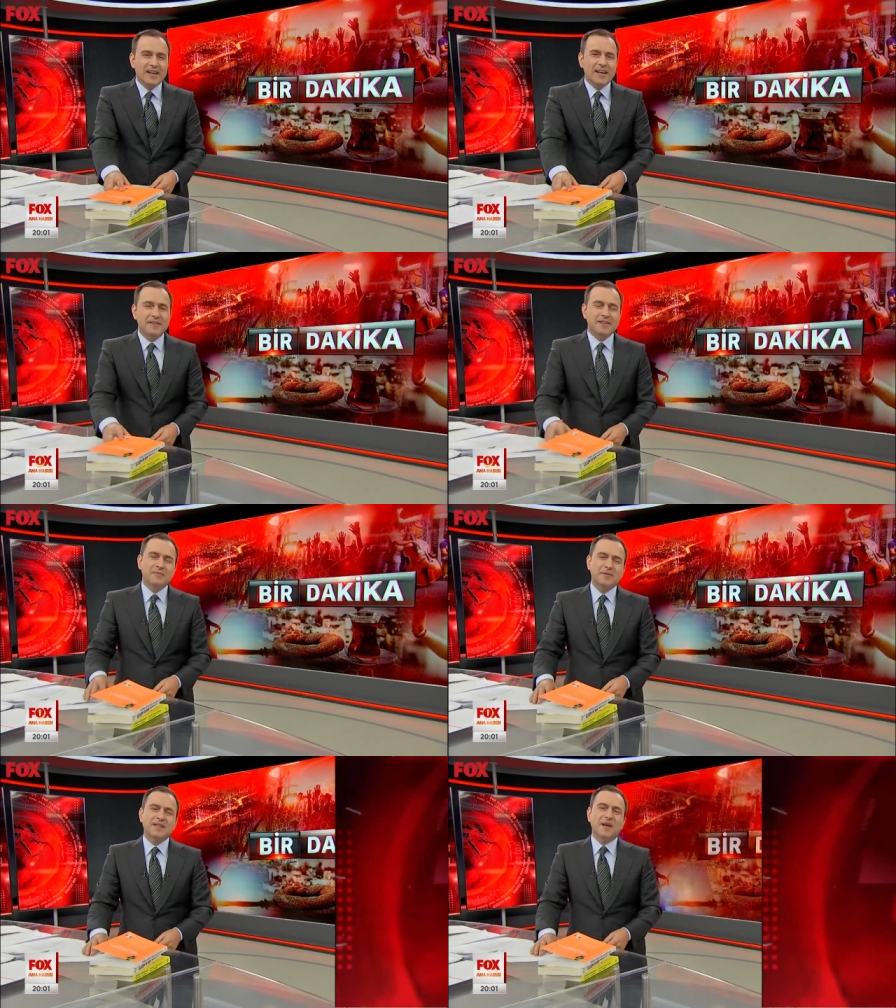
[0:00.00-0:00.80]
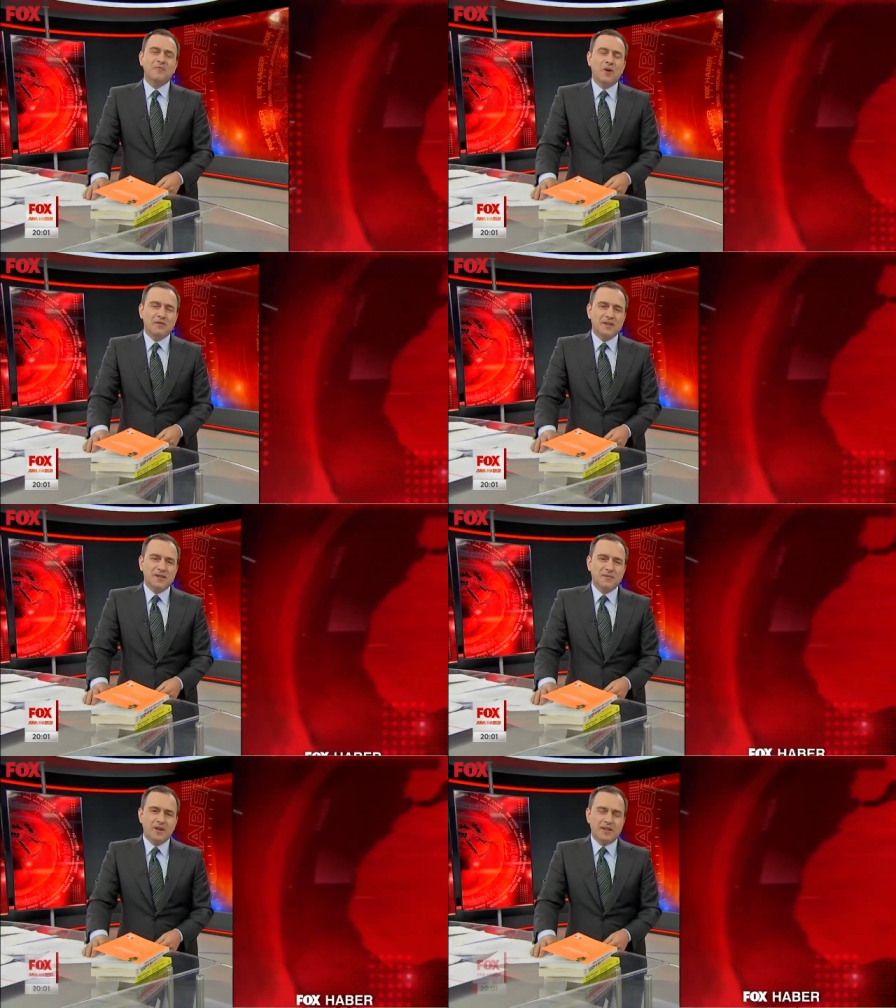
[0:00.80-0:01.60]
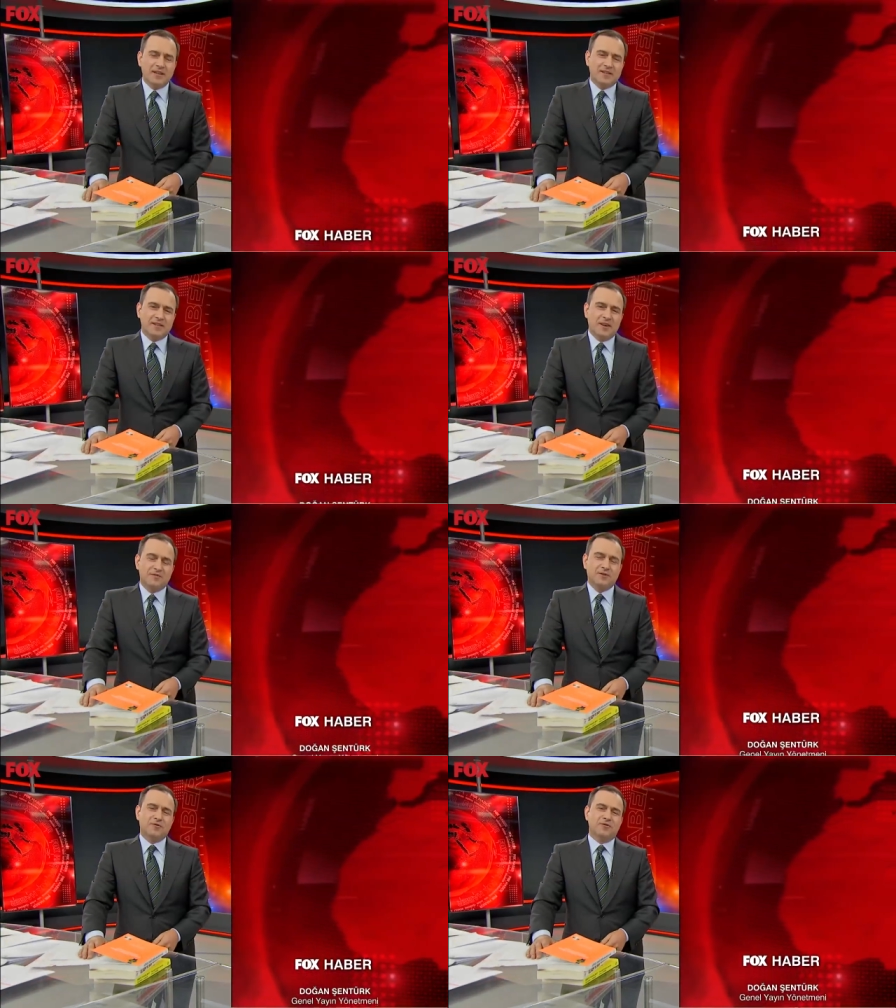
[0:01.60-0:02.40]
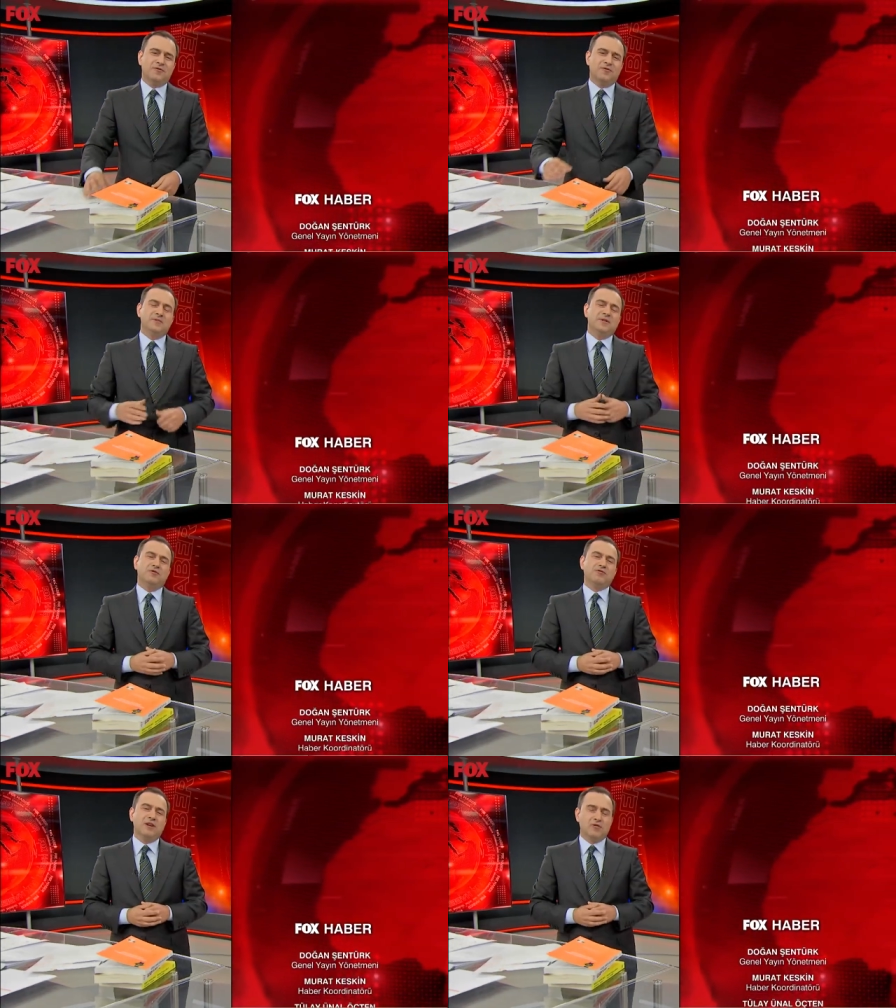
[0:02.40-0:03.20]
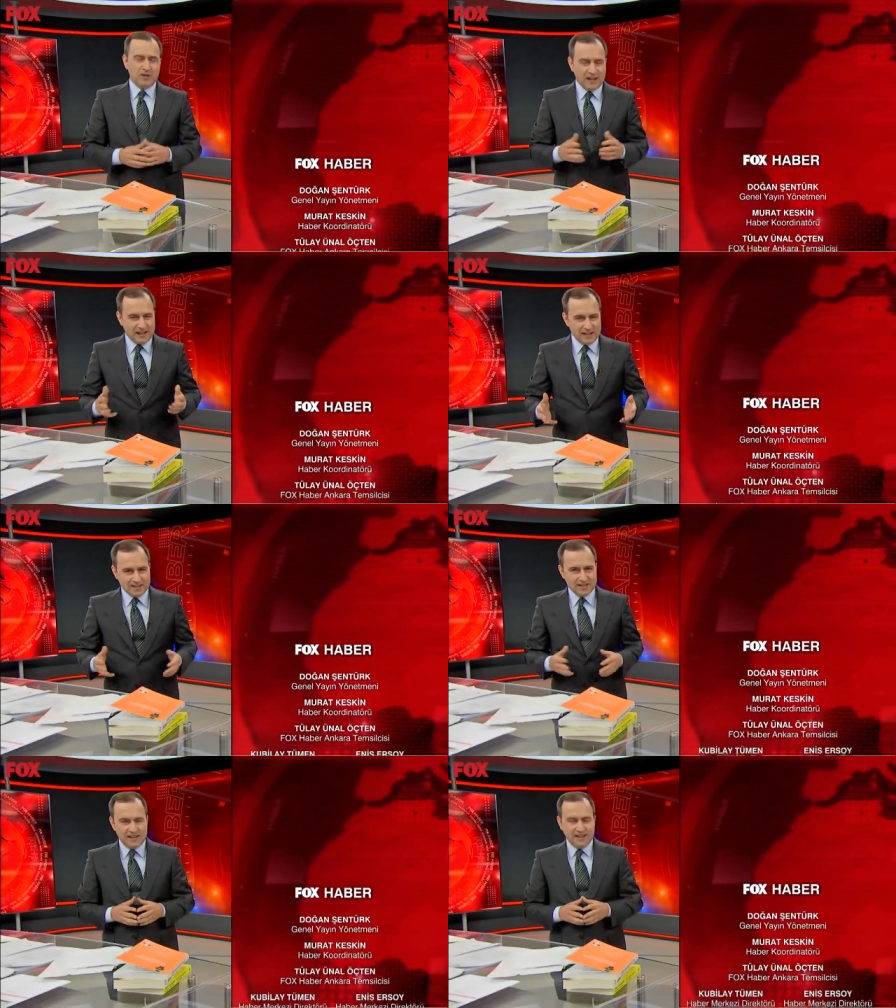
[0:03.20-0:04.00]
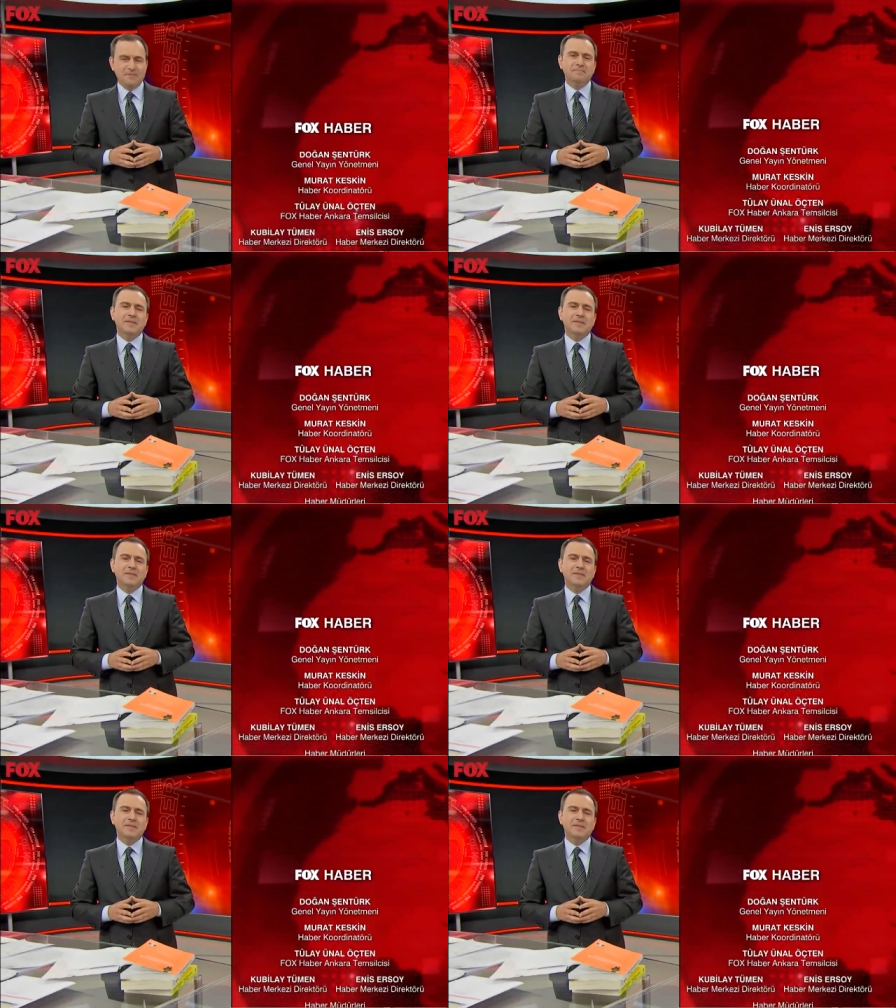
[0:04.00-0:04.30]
Efendim bizden bu haftalık bu kadar. Hafta sonu Gülbin Tosun'a kolay gelsin diyelim.